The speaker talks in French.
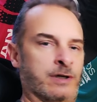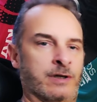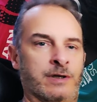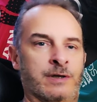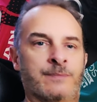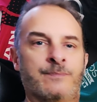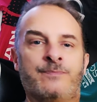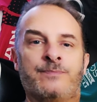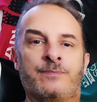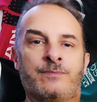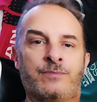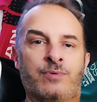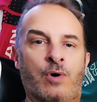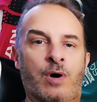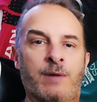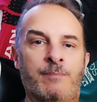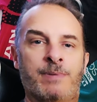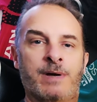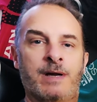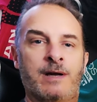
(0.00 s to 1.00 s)
les
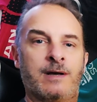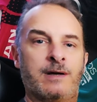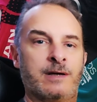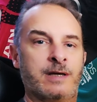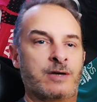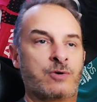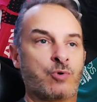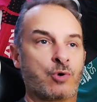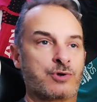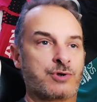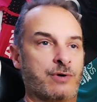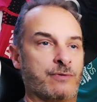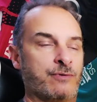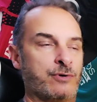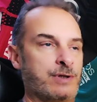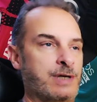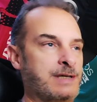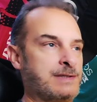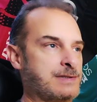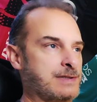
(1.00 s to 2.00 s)
pour rappel, hein, les courses en
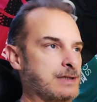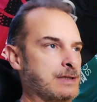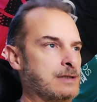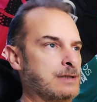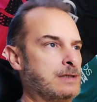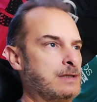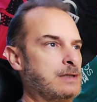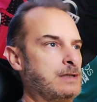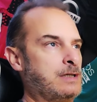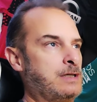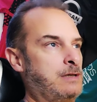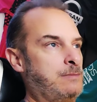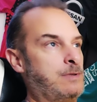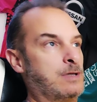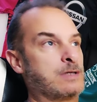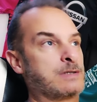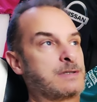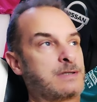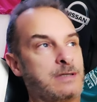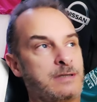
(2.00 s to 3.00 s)
vedette, eh
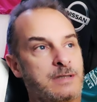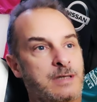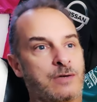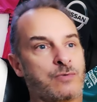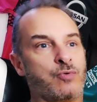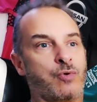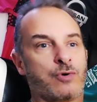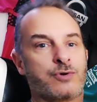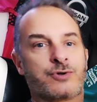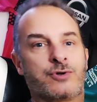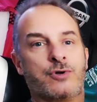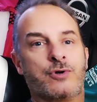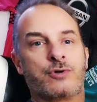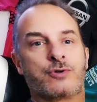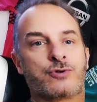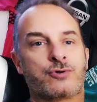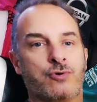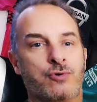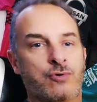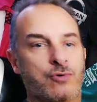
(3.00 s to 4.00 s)
bien, c'est ces courses
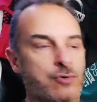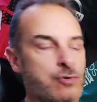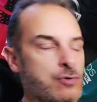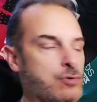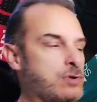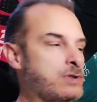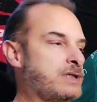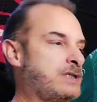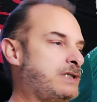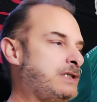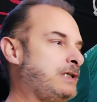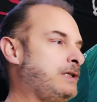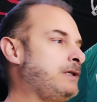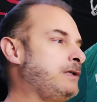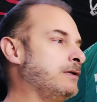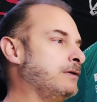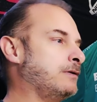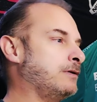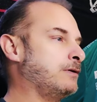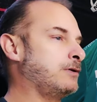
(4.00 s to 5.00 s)
solo
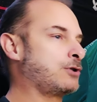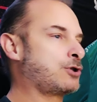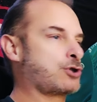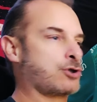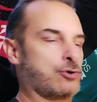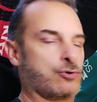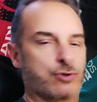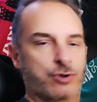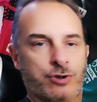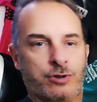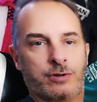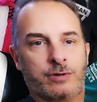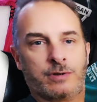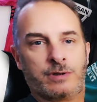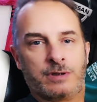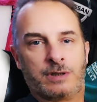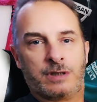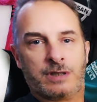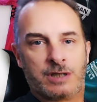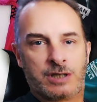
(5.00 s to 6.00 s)
qui euh, changent
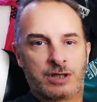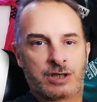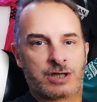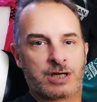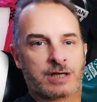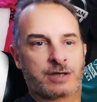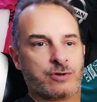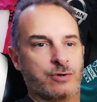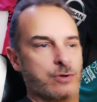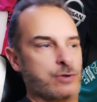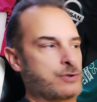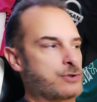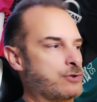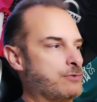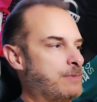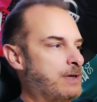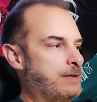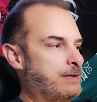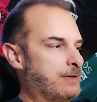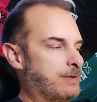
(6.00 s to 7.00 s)
chaque euh,
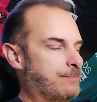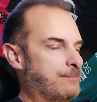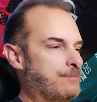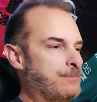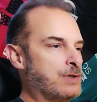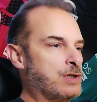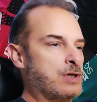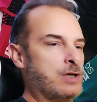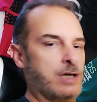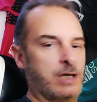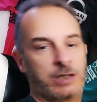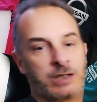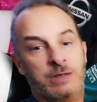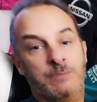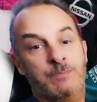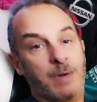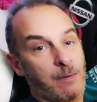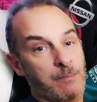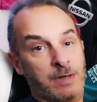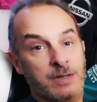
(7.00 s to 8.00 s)
semaine et
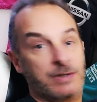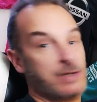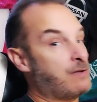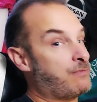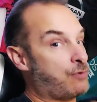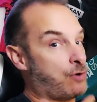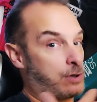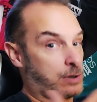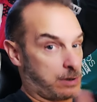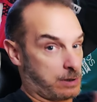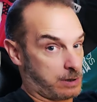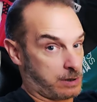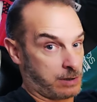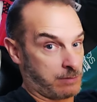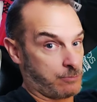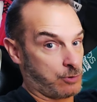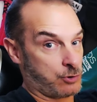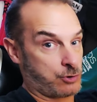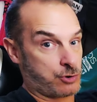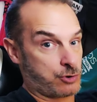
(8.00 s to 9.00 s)
qui permettent d'avoir
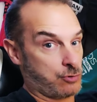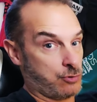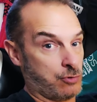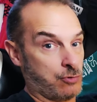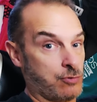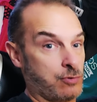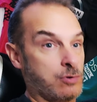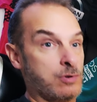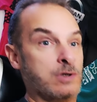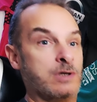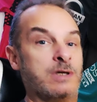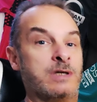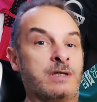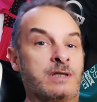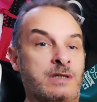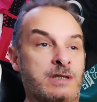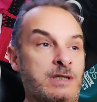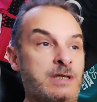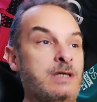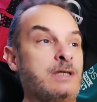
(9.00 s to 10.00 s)
un mode solo
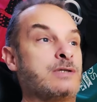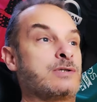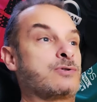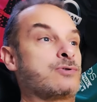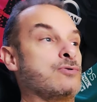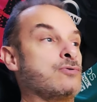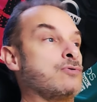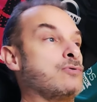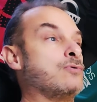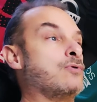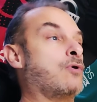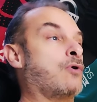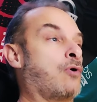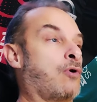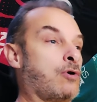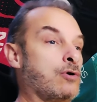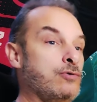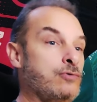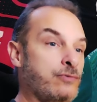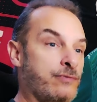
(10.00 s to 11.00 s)
qui se
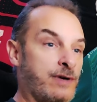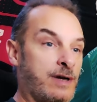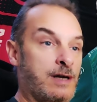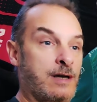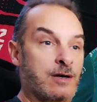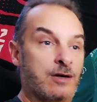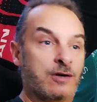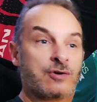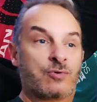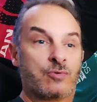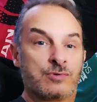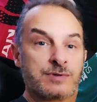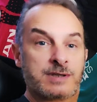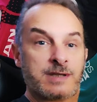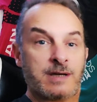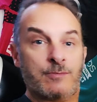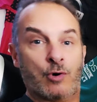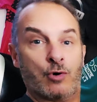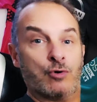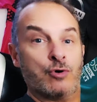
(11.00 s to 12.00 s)
renouvelle
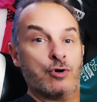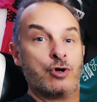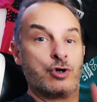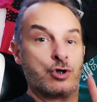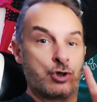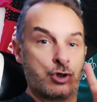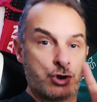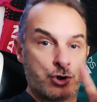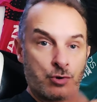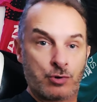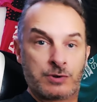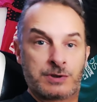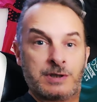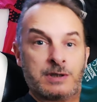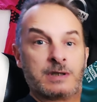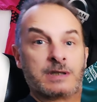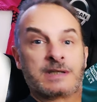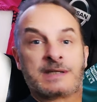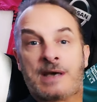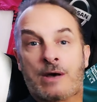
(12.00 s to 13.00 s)
constamment.
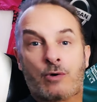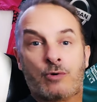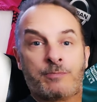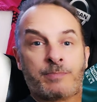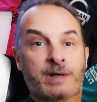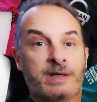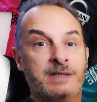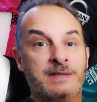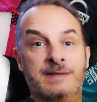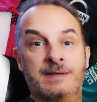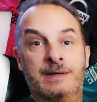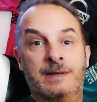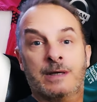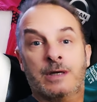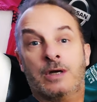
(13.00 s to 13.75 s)
Chose qu'a reprise